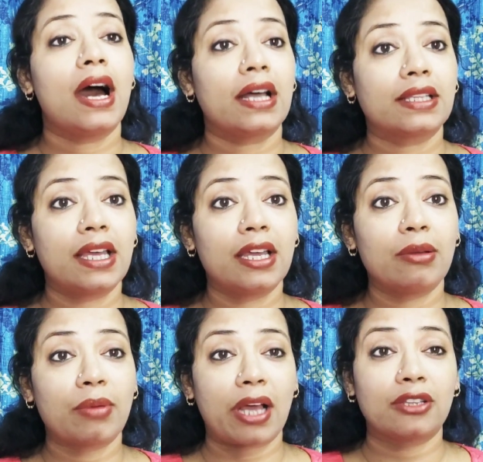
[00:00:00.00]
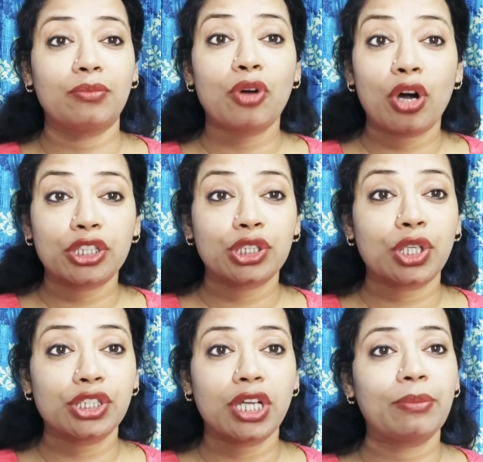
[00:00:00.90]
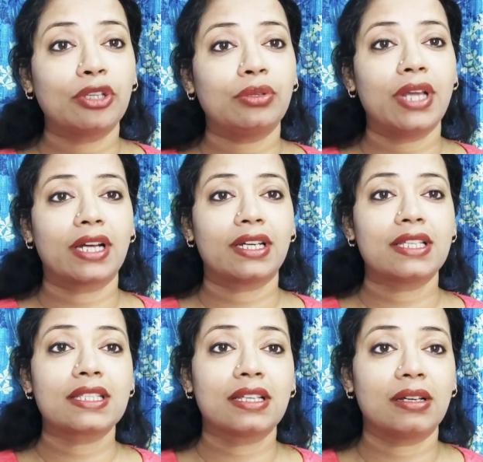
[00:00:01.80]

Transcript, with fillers: হাতে একদম খসখসের মতন একটা